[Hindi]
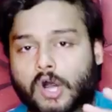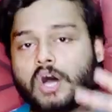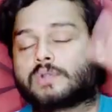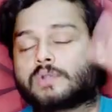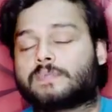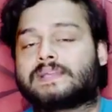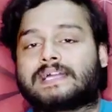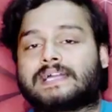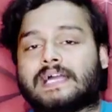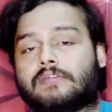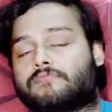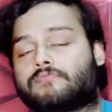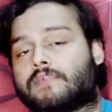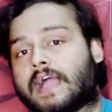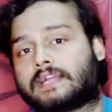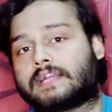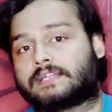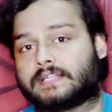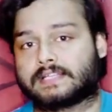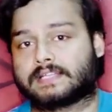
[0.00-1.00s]
और भी कई
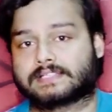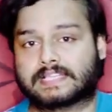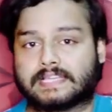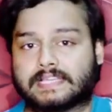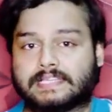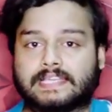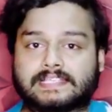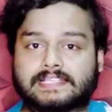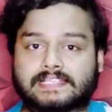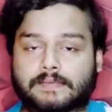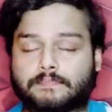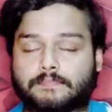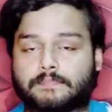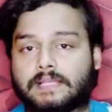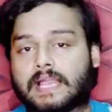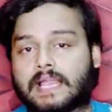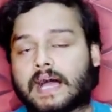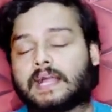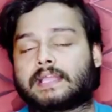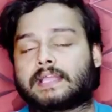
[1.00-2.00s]
फैक्टर्स है ये सब
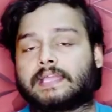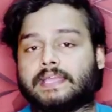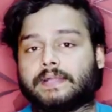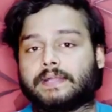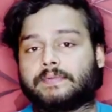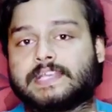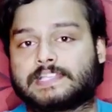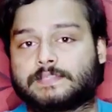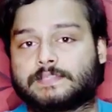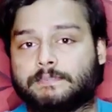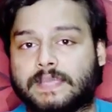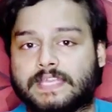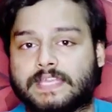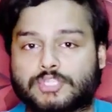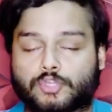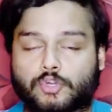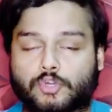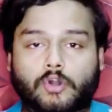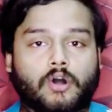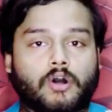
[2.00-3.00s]
मिला के इस
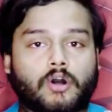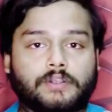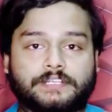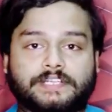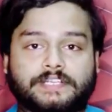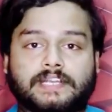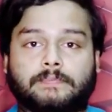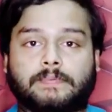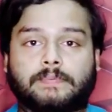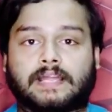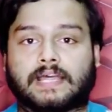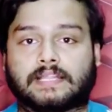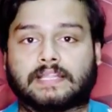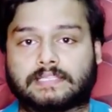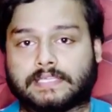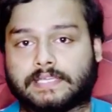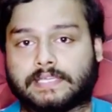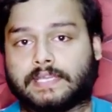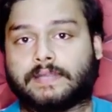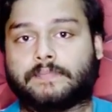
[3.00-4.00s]
बीच को हॉन्टेड
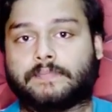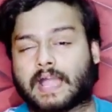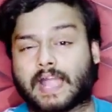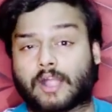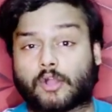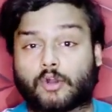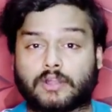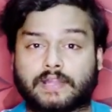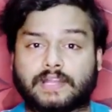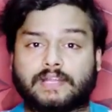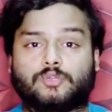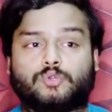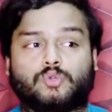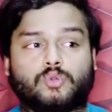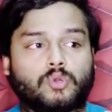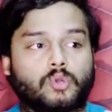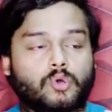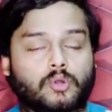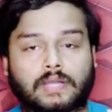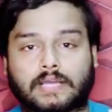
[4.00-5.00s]
बनाती है अकॉर्डिंग
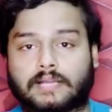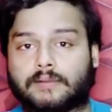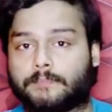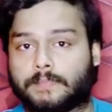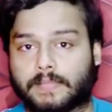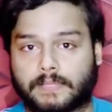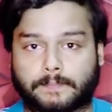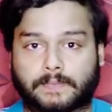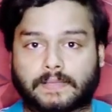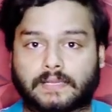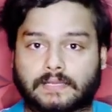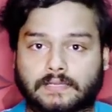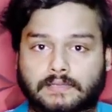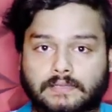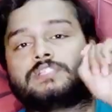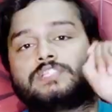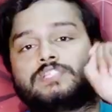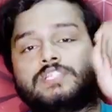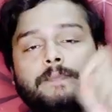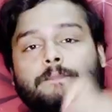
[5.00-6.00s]
टू लोकल पीपल
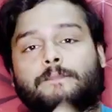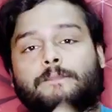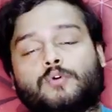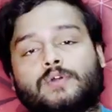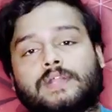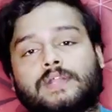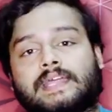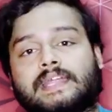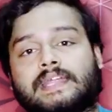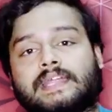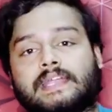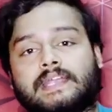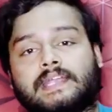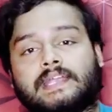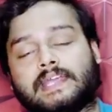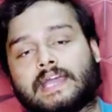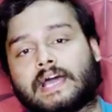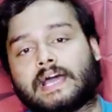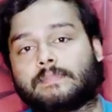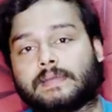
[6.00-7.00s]
ये पूरे
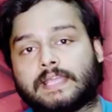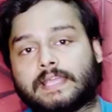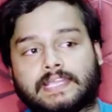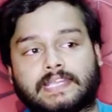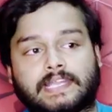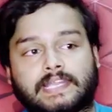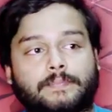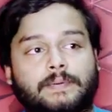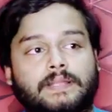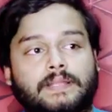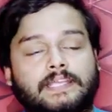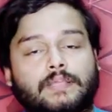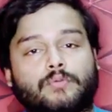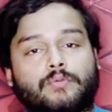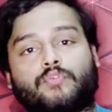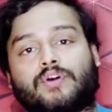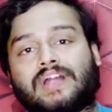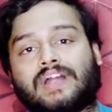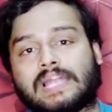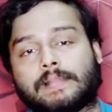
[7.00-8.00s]
इंडिया में ही नहीं बल्कि
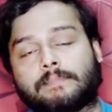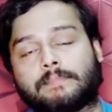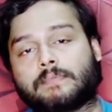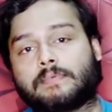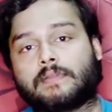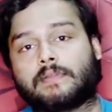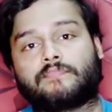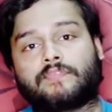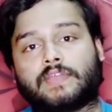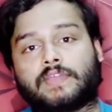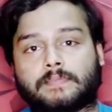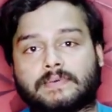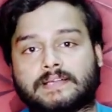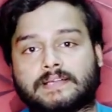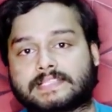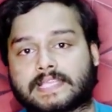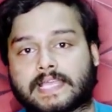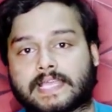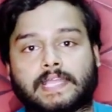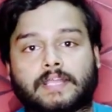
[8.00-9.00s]
वर्ल्ड में भी
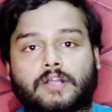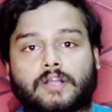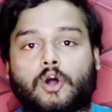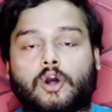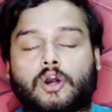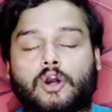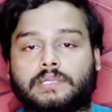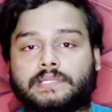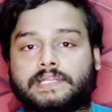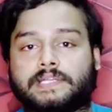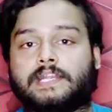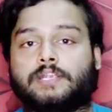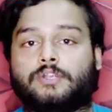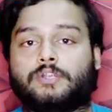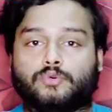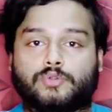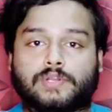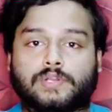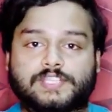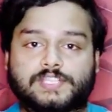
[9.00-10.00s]
फेमस है एक हॉन्टेड
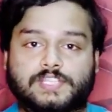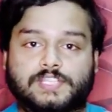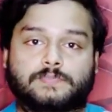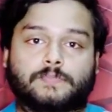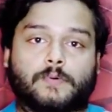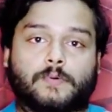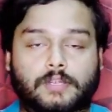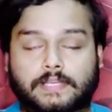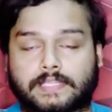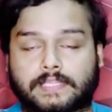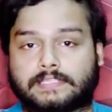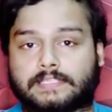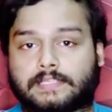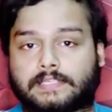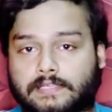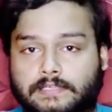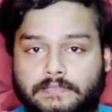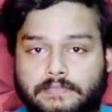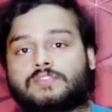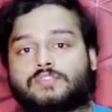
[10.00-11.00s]
टूरिस्ट स्पॉट की
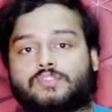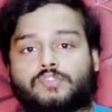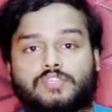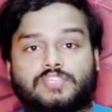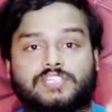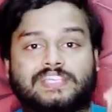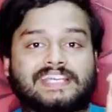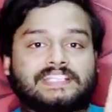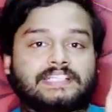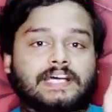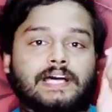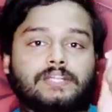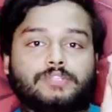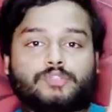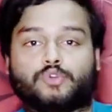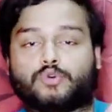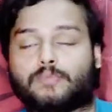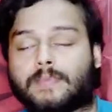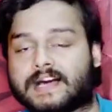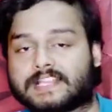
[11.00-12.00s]
तरह सो so, ये था
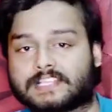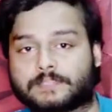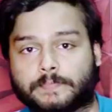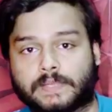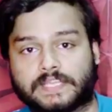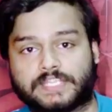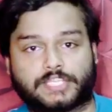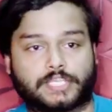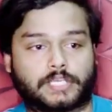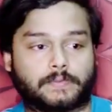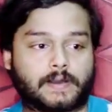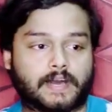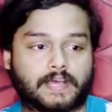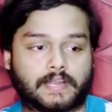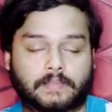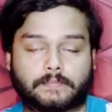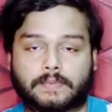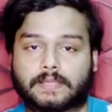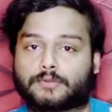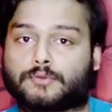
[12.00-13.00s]
दुमास बीच के
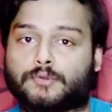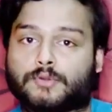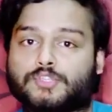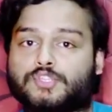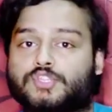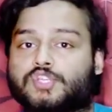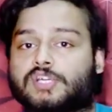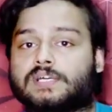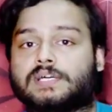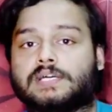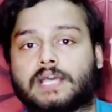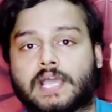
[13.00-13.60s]
बारे में कुछ